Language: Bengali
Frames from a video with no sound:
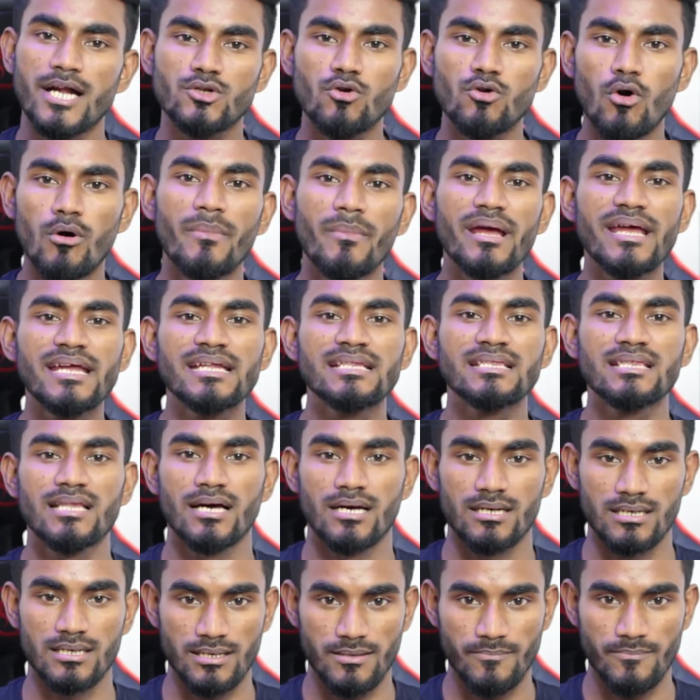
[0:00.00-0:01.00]
ডোমেইন
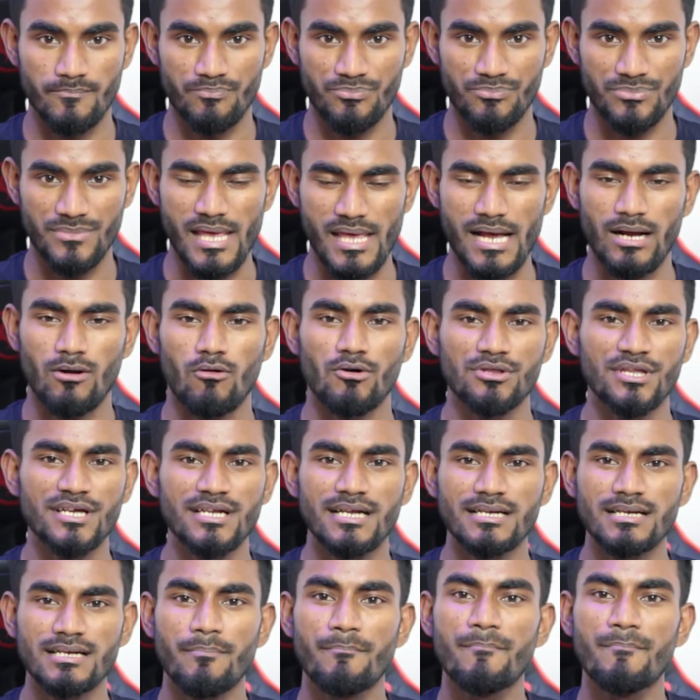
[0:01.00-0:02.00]
দ্বারা এক কথা
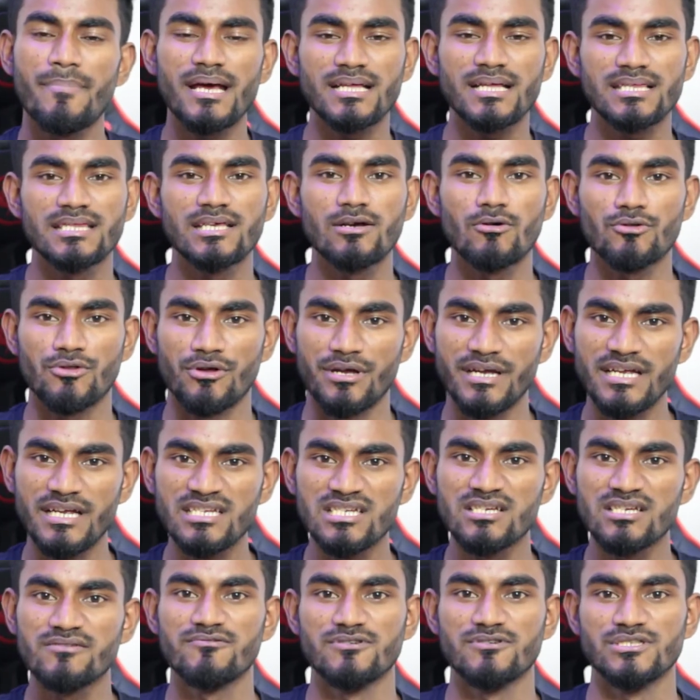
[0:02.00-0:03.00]
এটা একটা ব্যক্তিগত
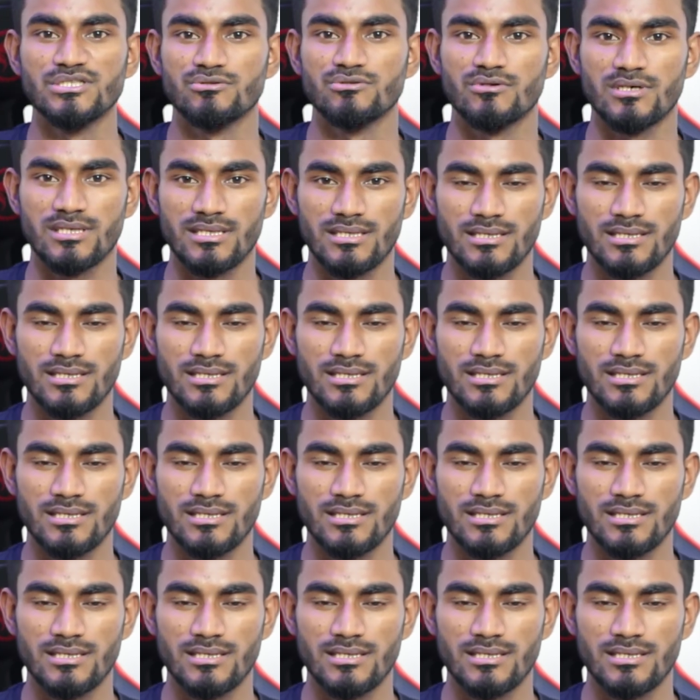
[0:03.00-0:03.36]
ইন্ডিভিজুয়াল